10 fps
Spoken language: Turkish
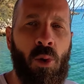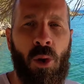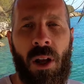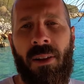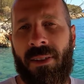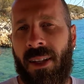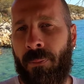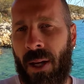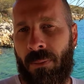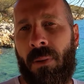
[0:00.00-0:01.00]
suyun altına
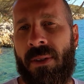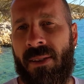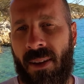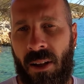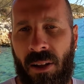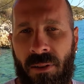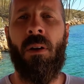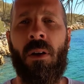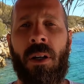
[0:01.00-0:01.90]
batmamızı sağlar.